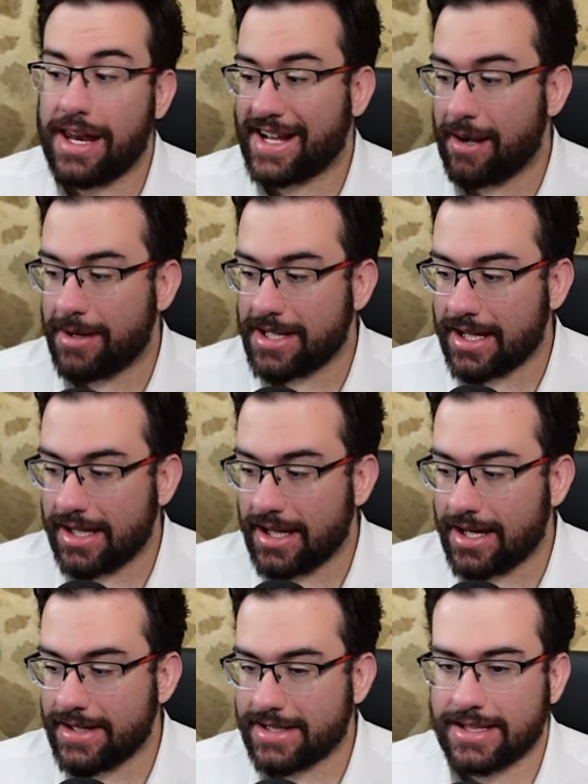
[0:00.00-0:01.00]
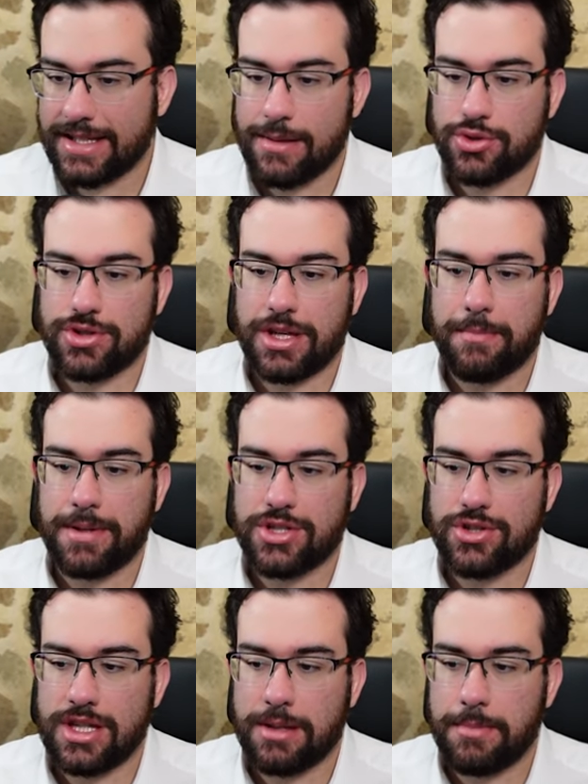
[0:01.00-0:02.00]
a la caballería y es que tenemos otra
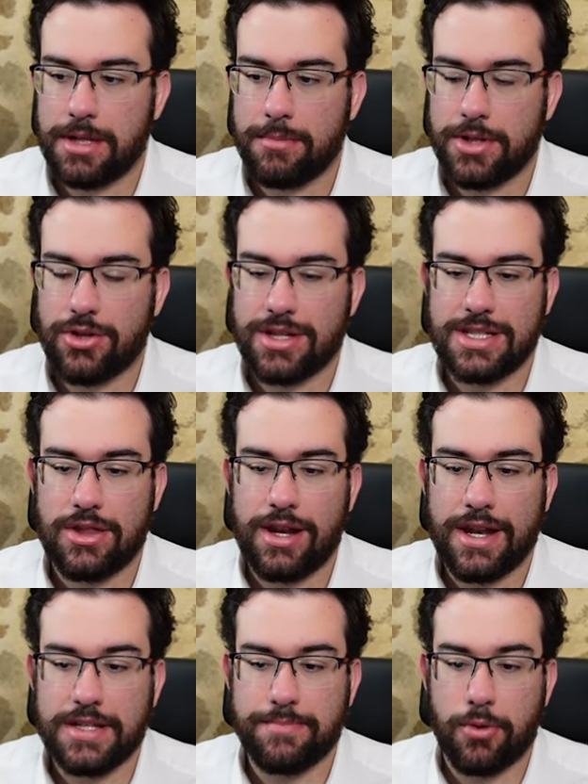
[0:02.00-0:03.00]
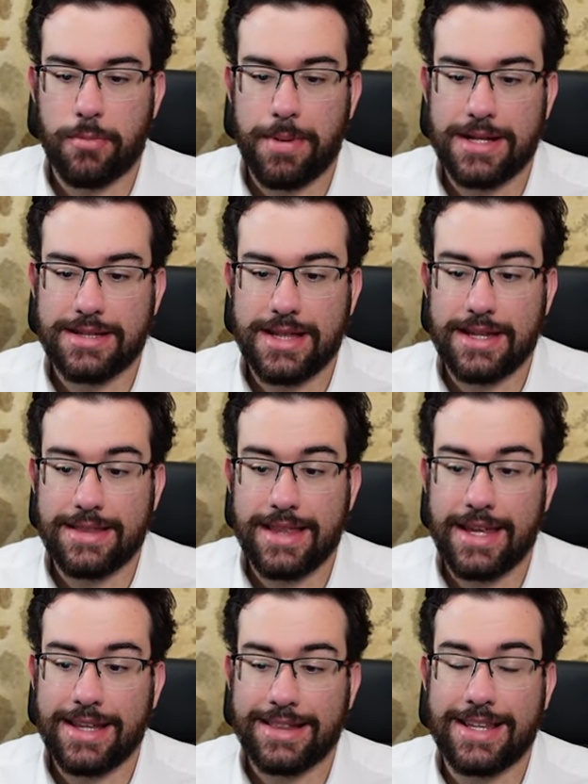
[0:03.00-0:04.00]
impresión de mil millones de dólares por parte
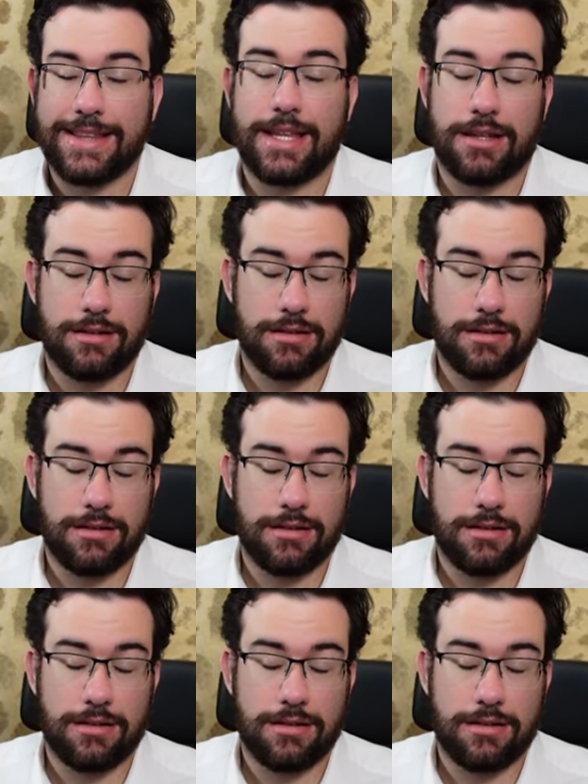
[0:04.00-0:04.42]
de Tether.